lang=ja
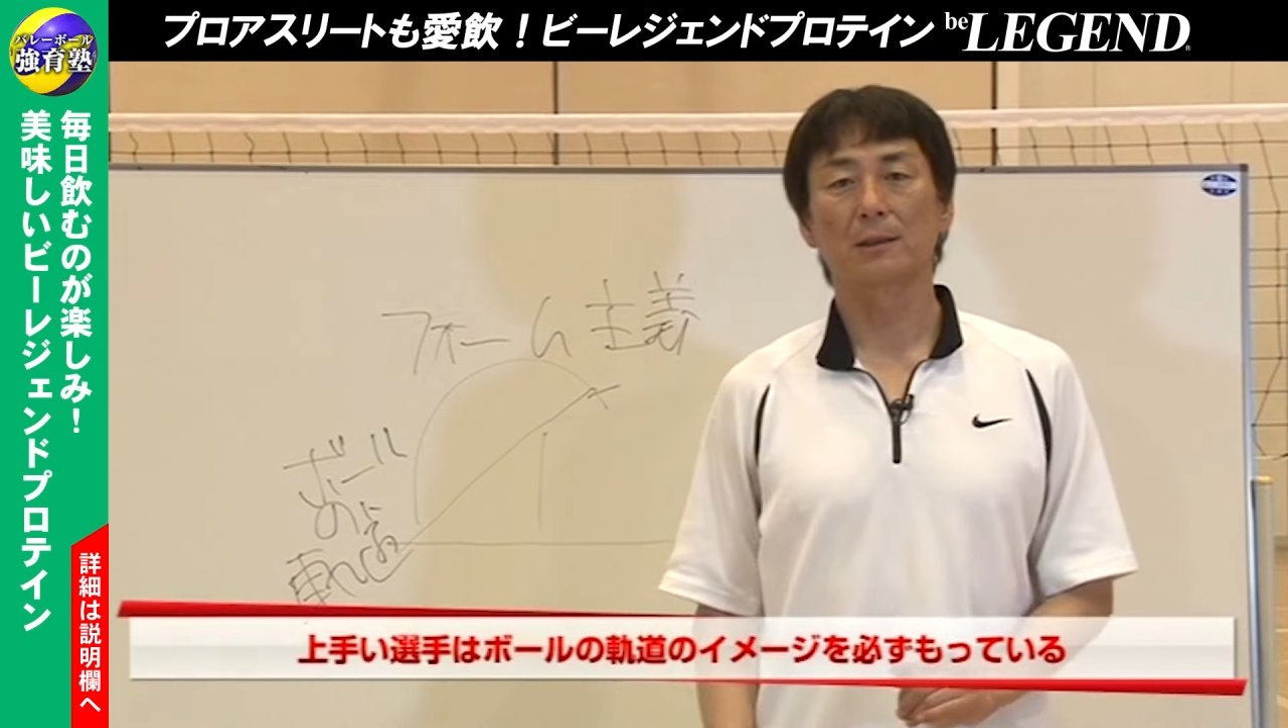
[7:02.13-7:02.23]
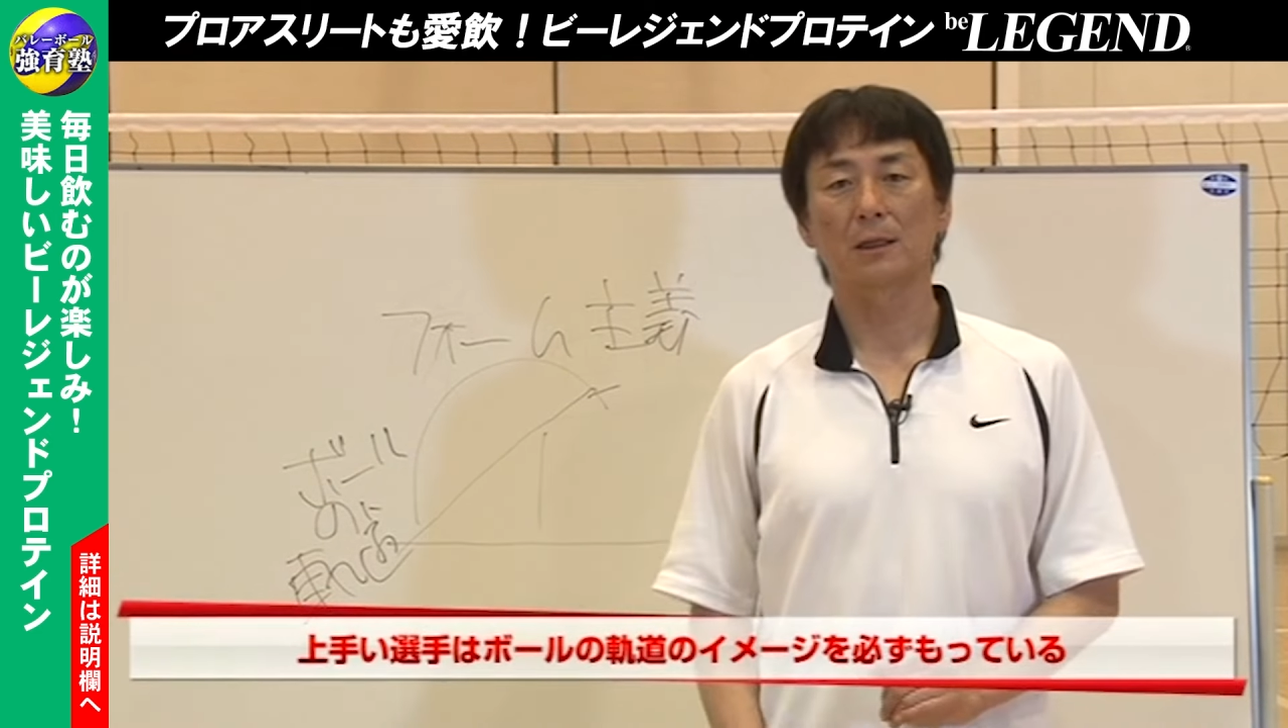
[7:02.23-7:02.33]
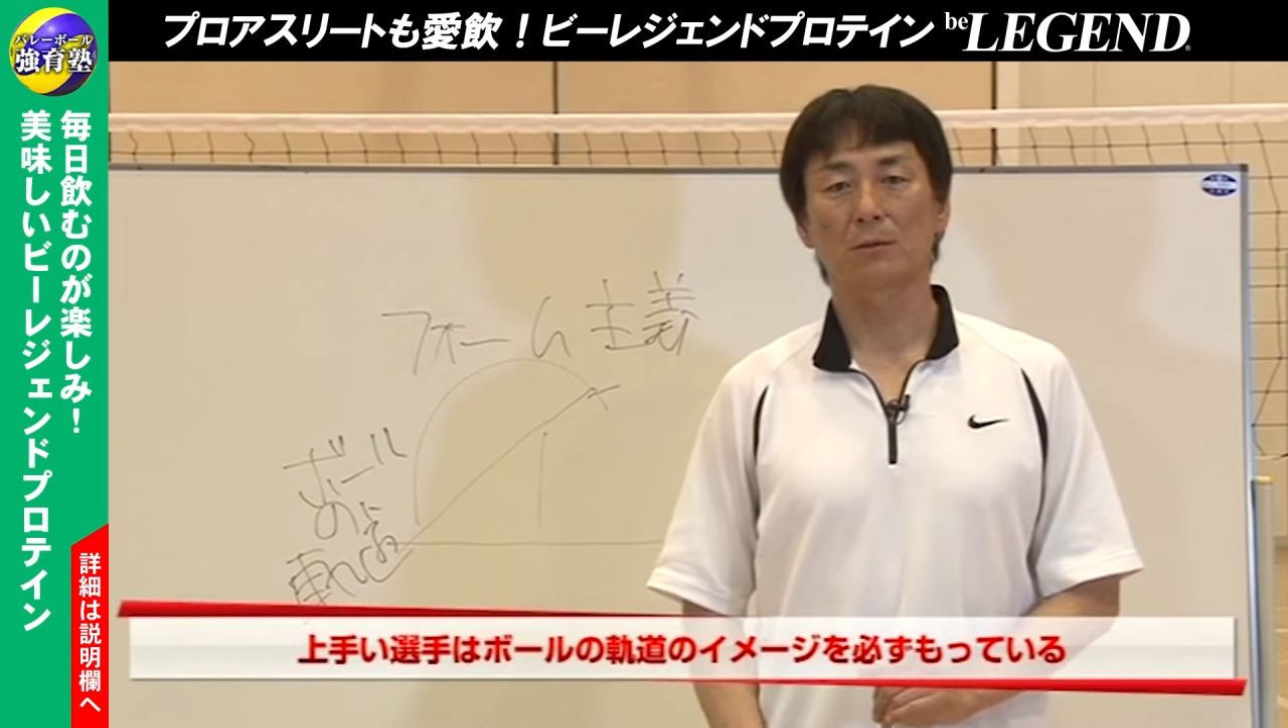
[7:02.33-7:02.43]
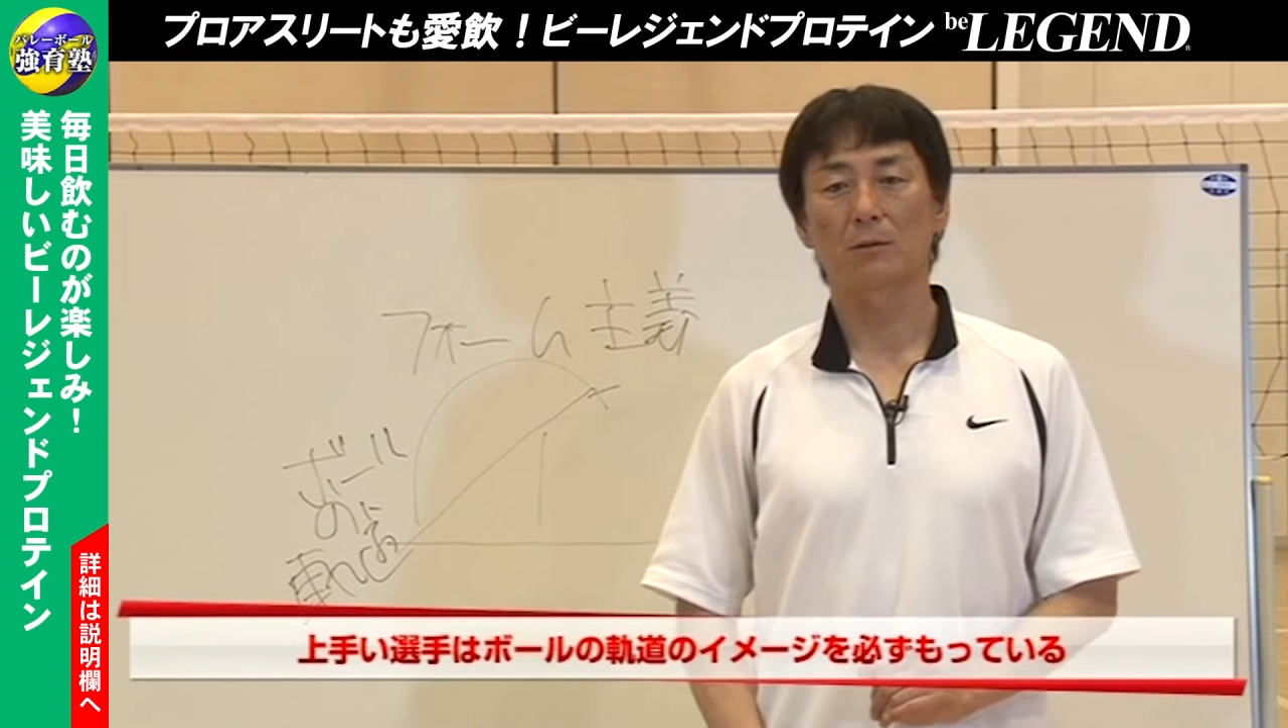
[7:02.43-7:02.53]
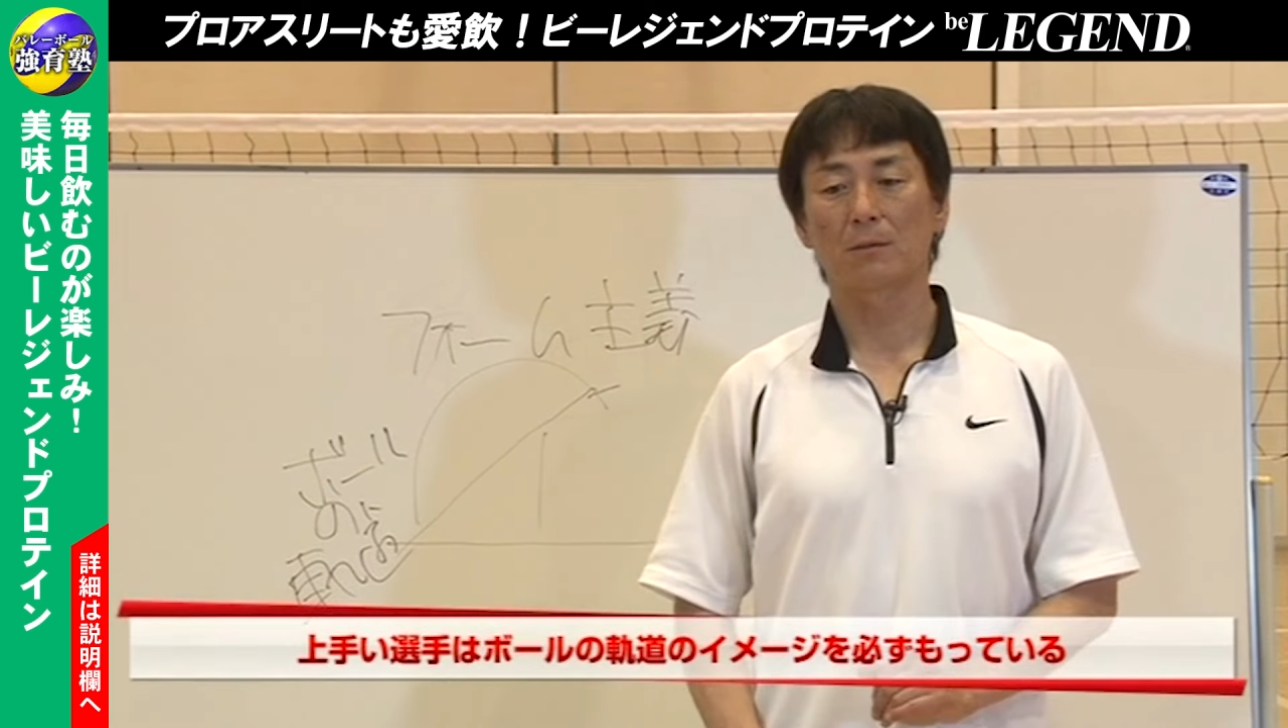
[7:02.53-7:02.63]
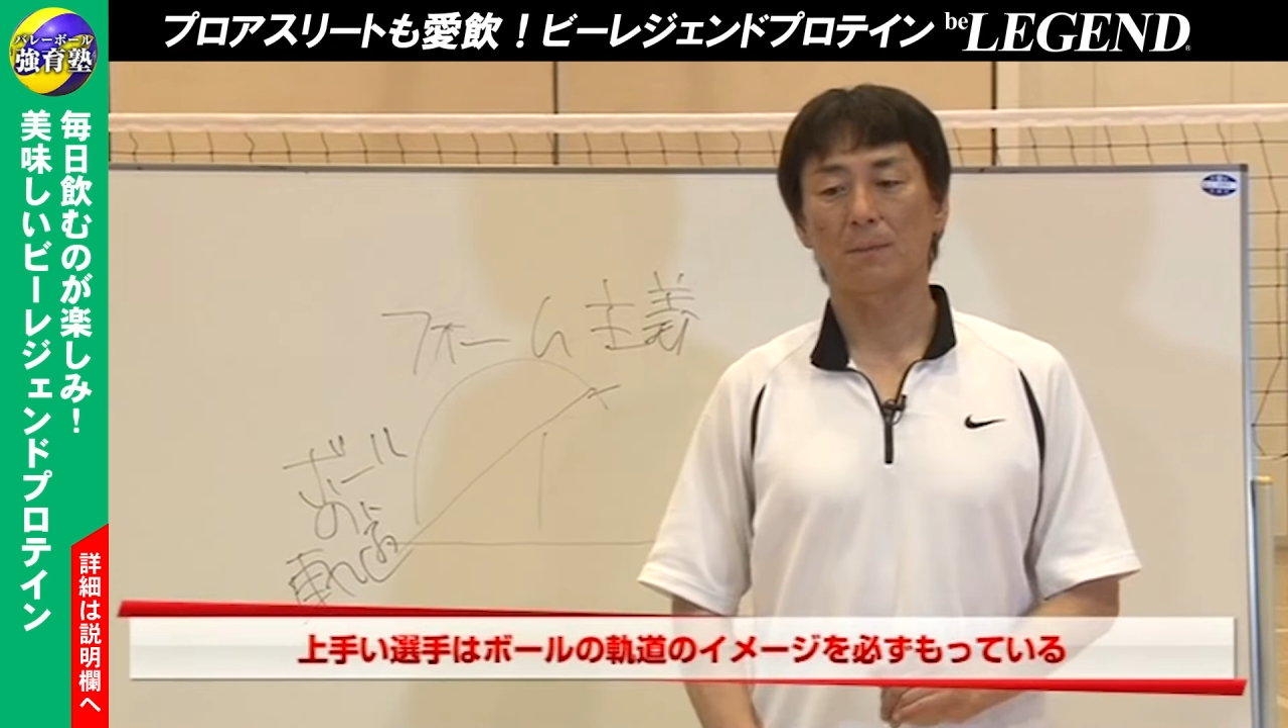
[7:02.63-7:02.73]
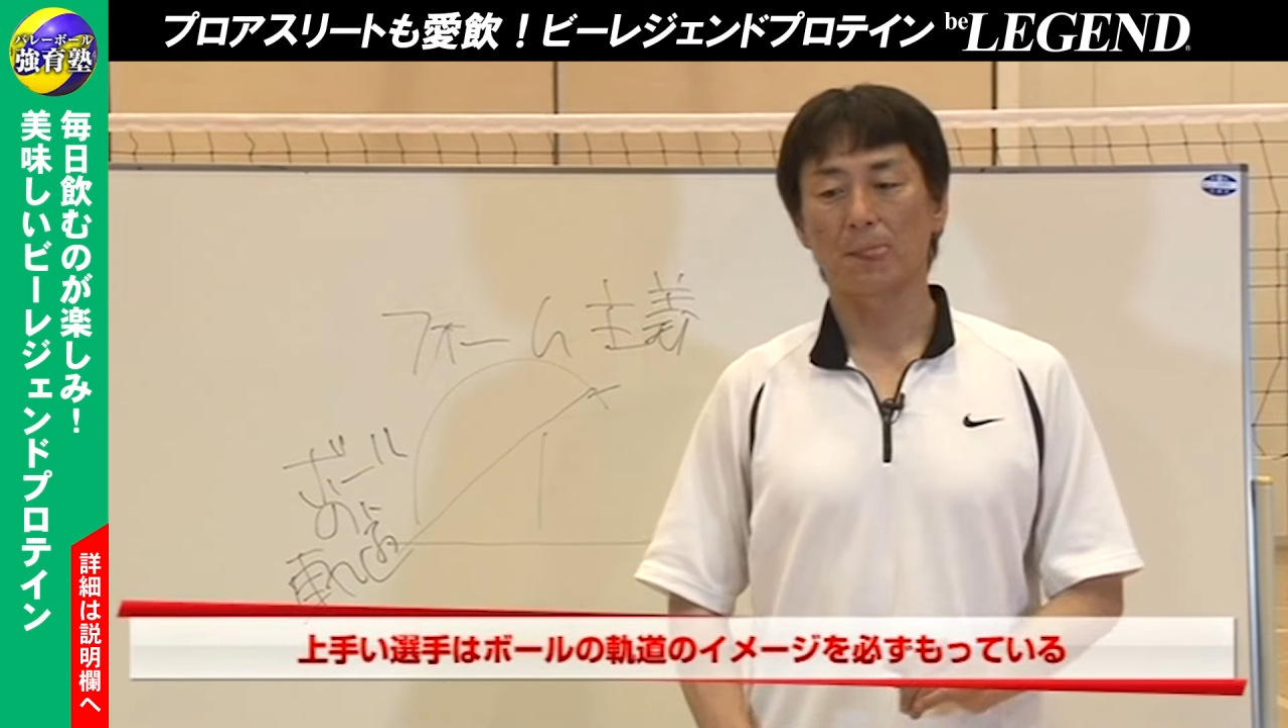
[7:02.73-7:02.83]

けど